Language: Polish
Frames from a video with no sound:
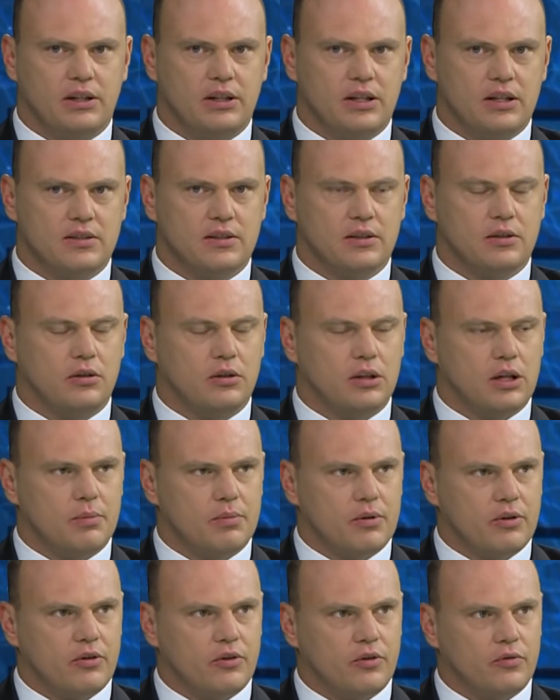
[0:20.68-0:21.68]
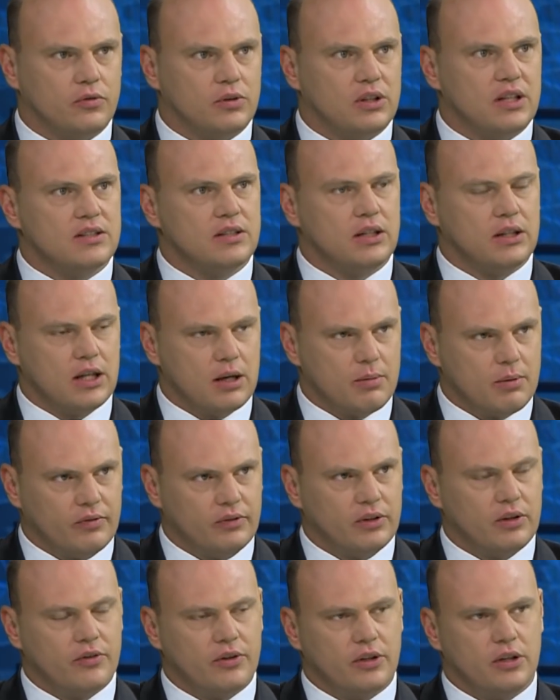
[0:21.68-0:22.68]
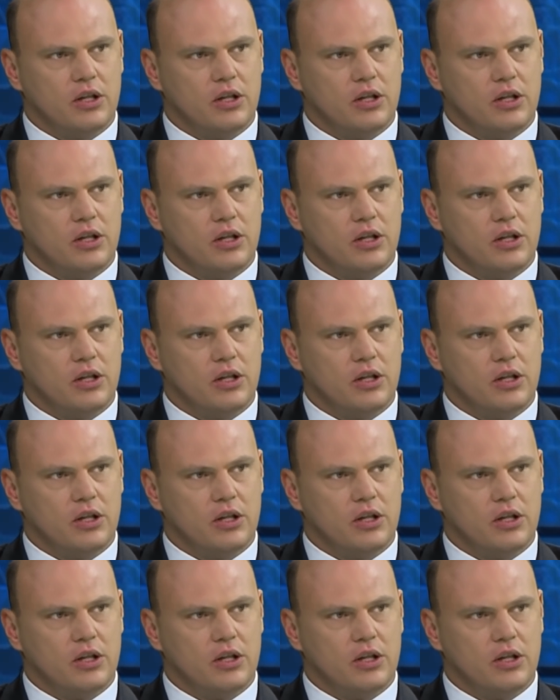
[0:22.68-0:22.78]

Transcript: pan Jacek Hoga, prezes Fundacja Darma. Witam